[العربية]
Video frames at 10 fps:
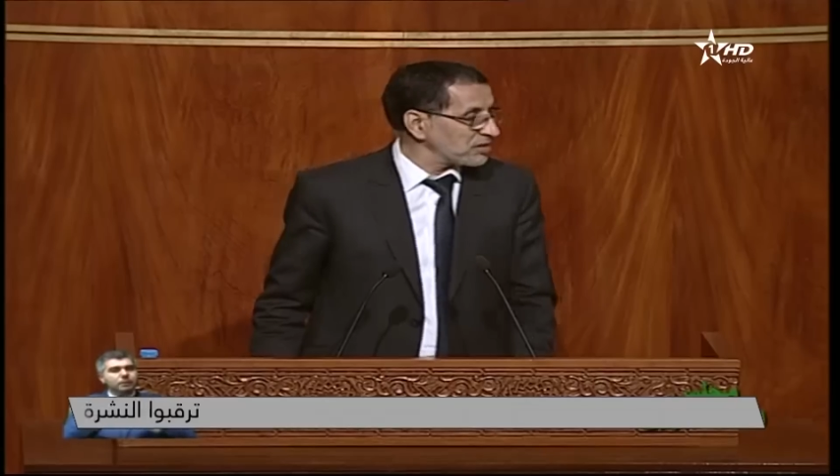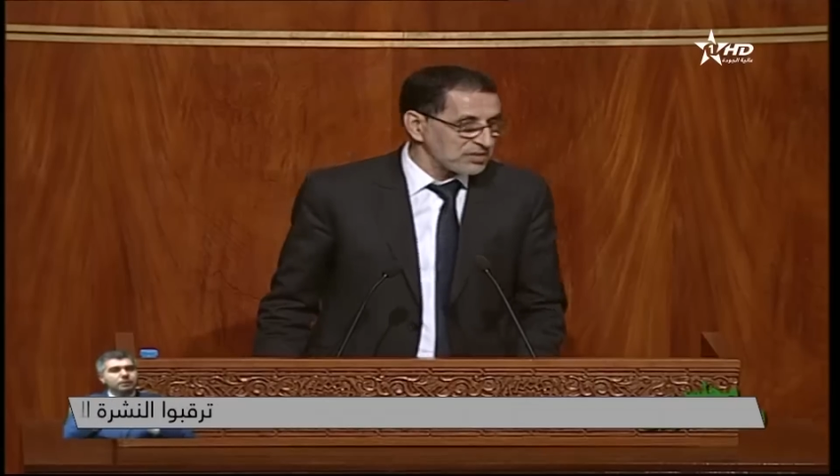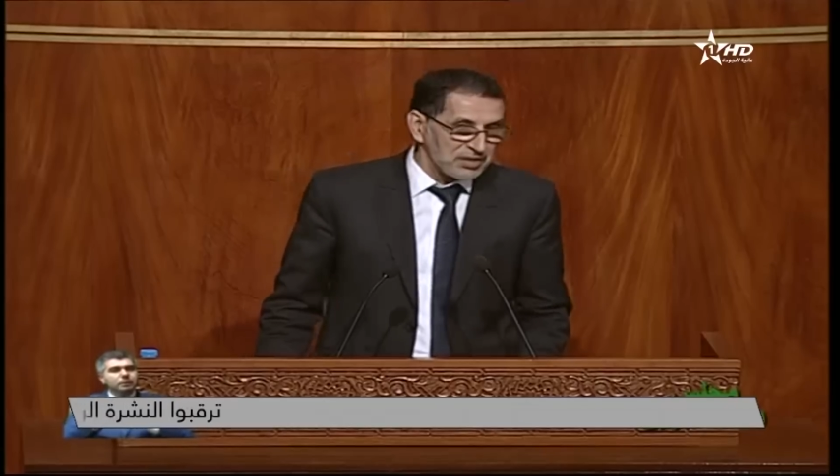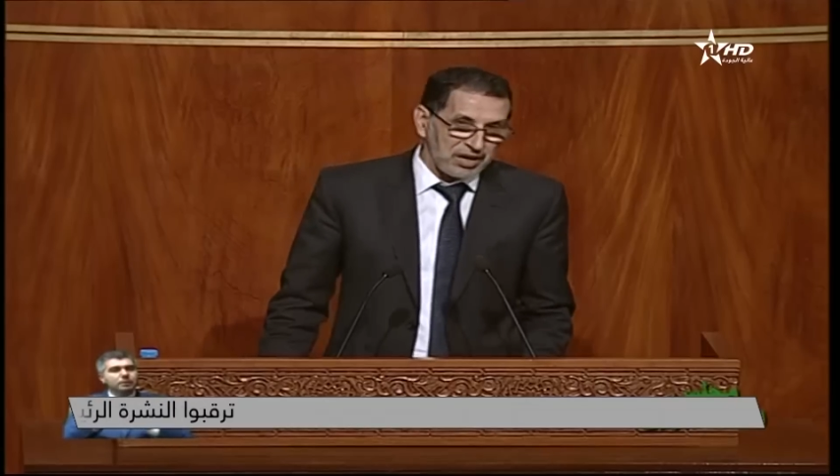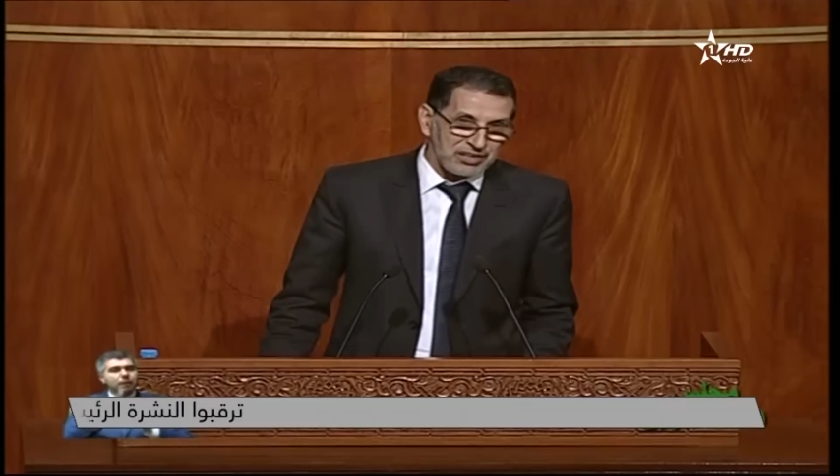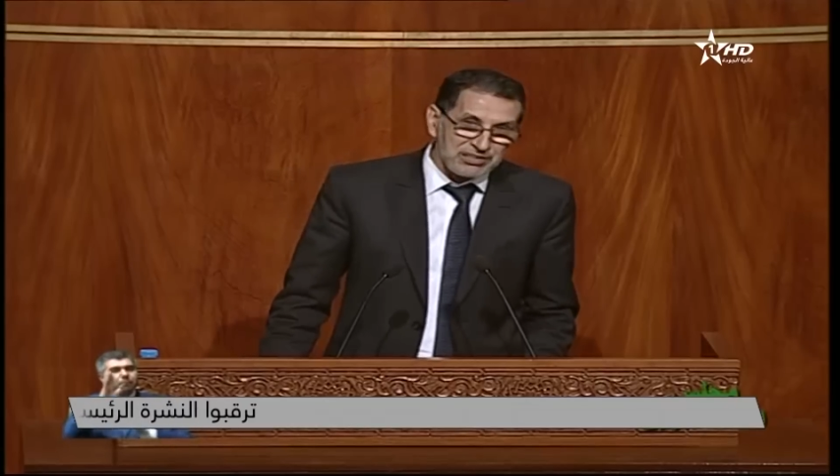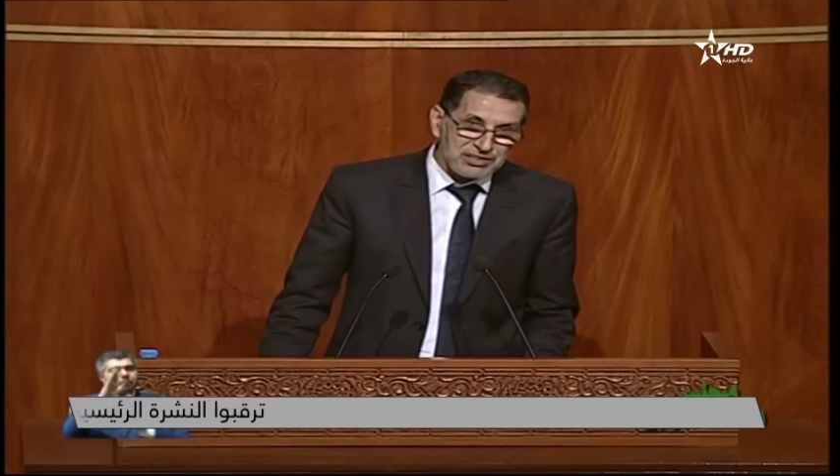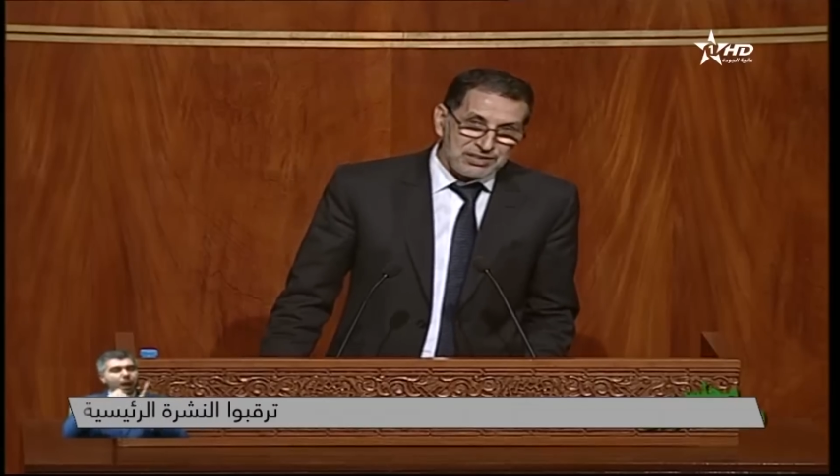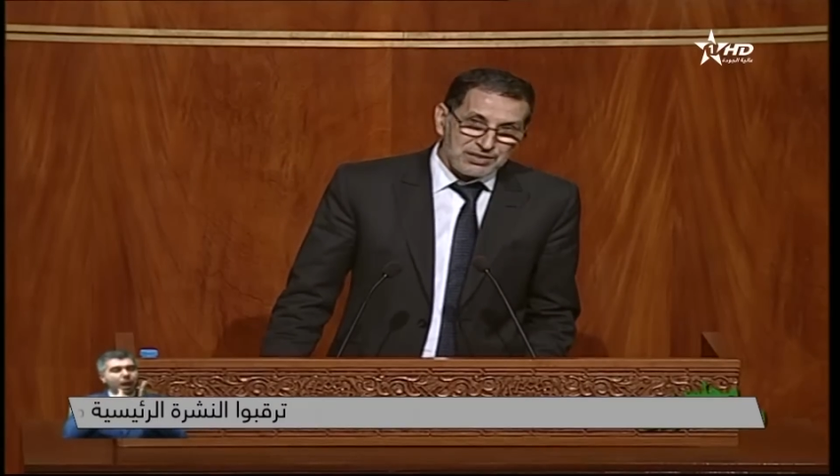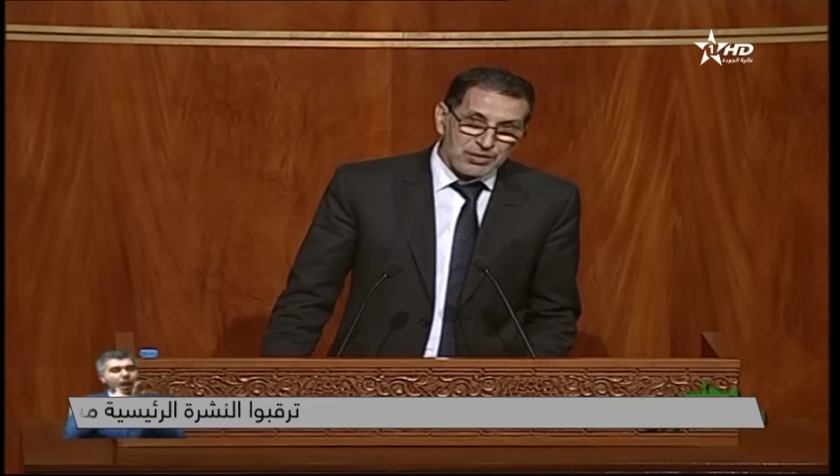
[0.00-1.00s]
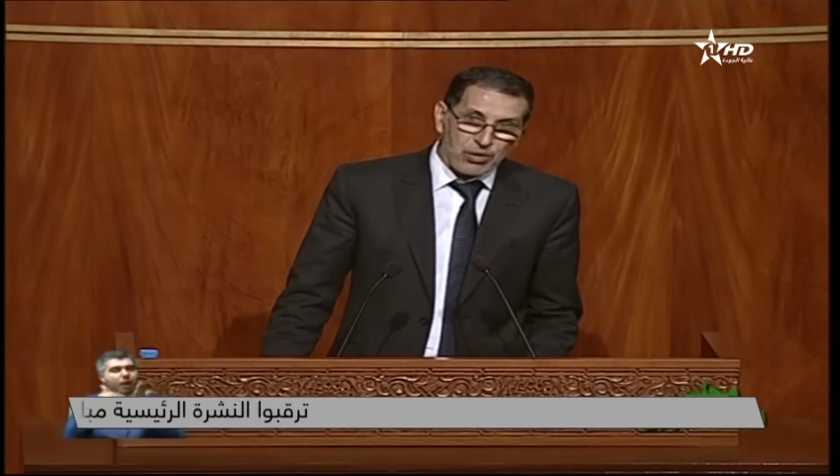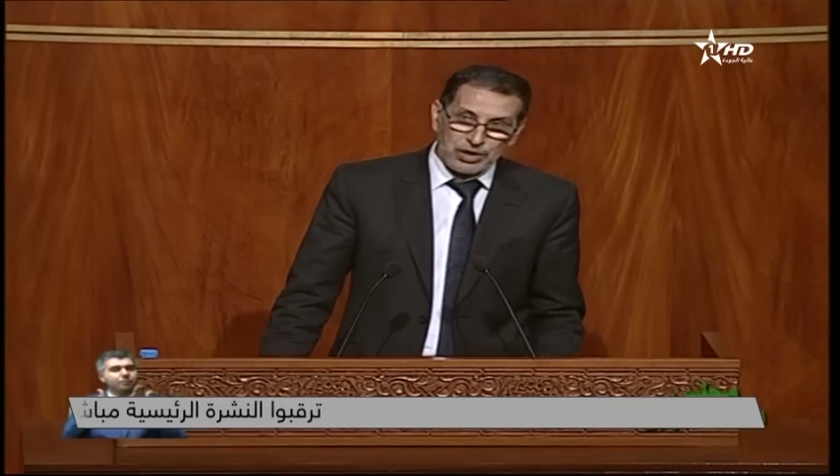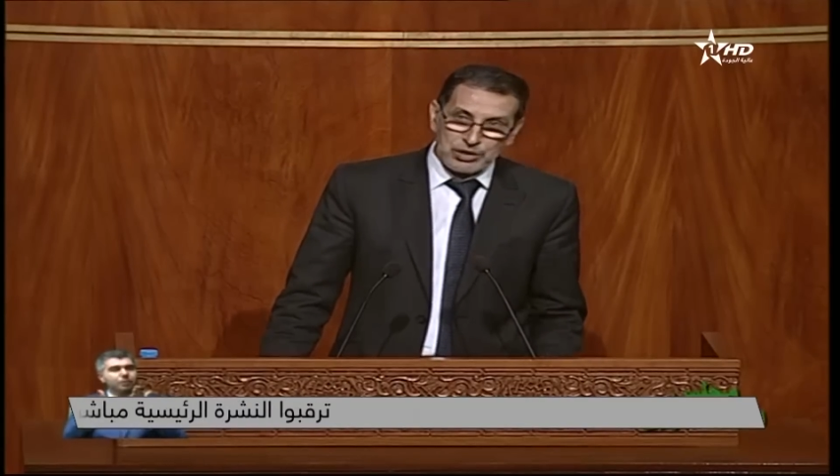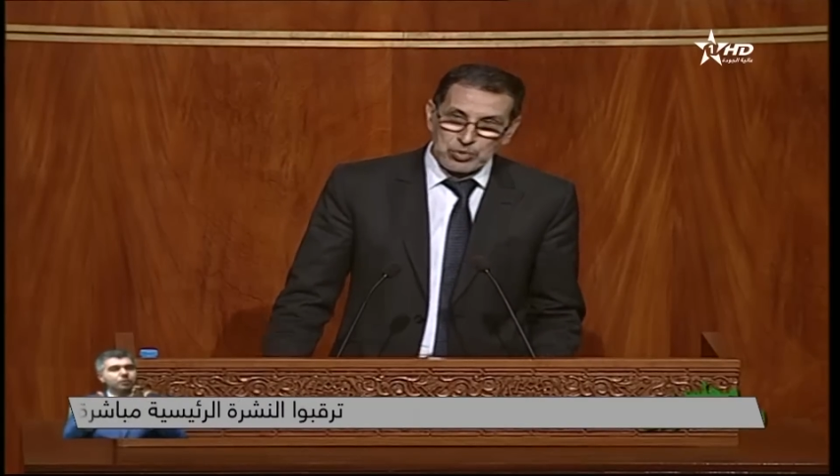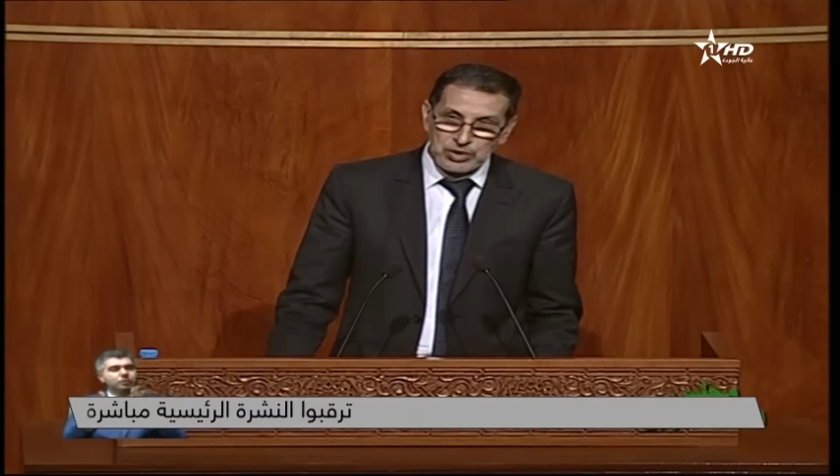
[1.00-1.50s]
الصناعي هو
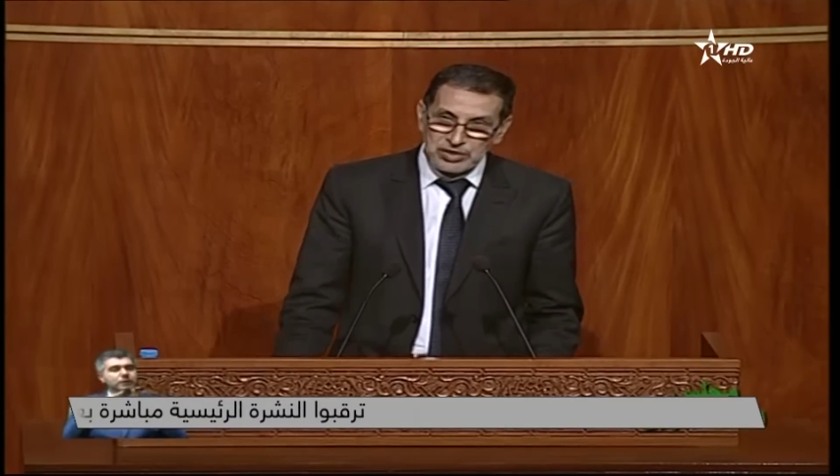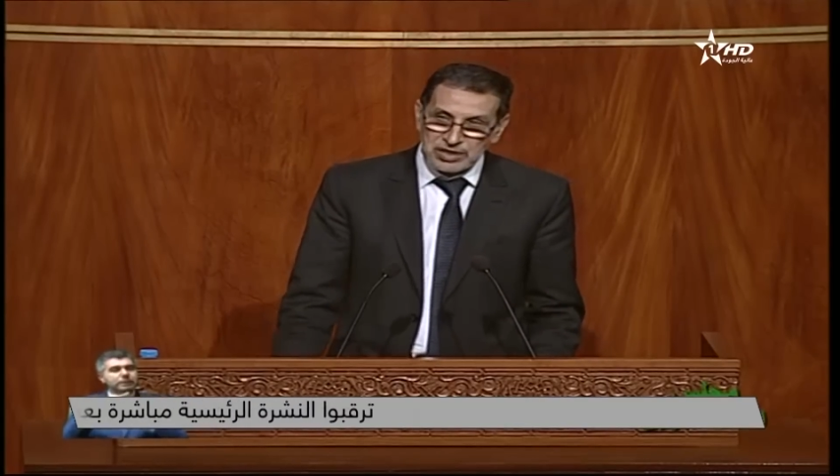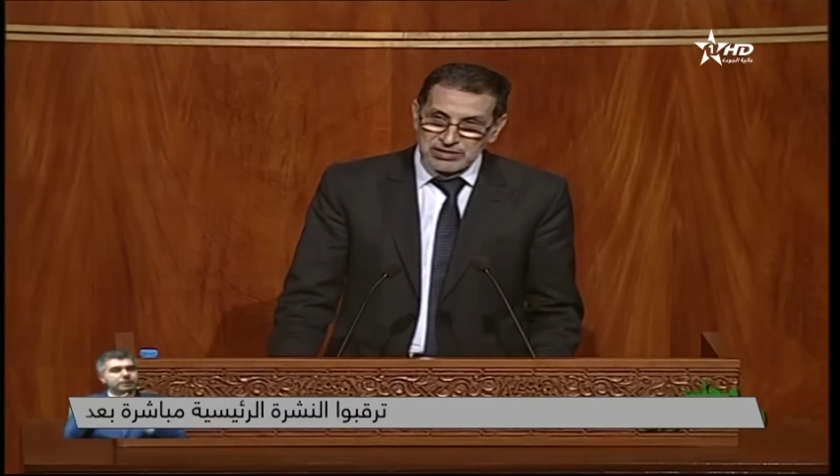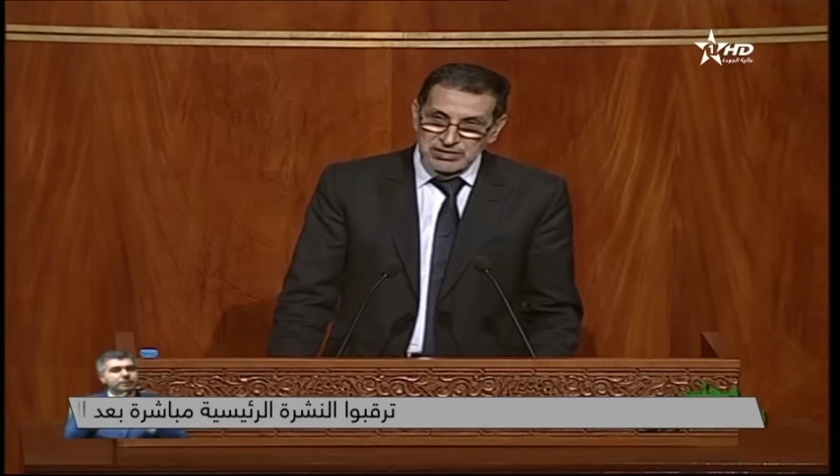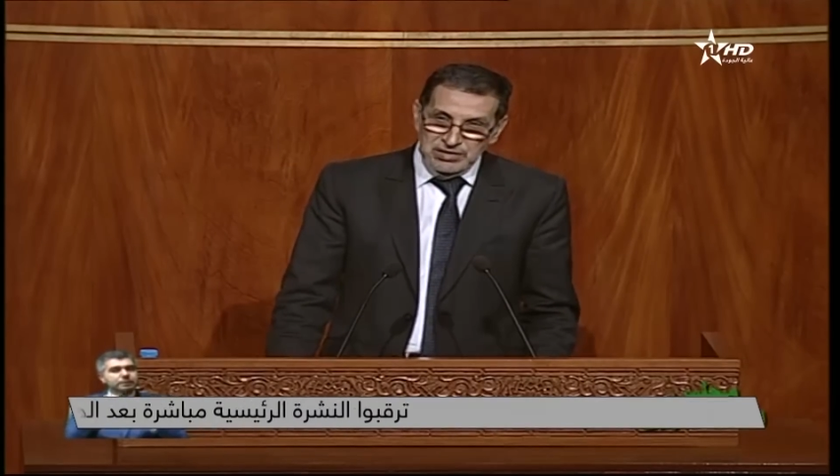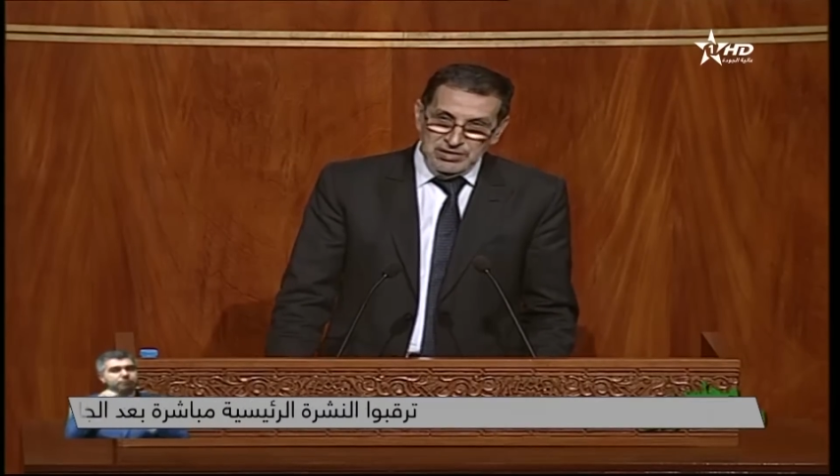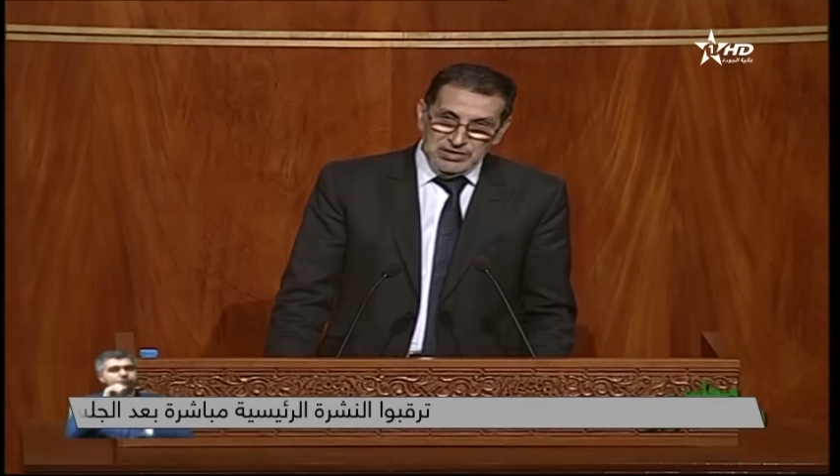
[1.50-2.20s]
واحد مخطط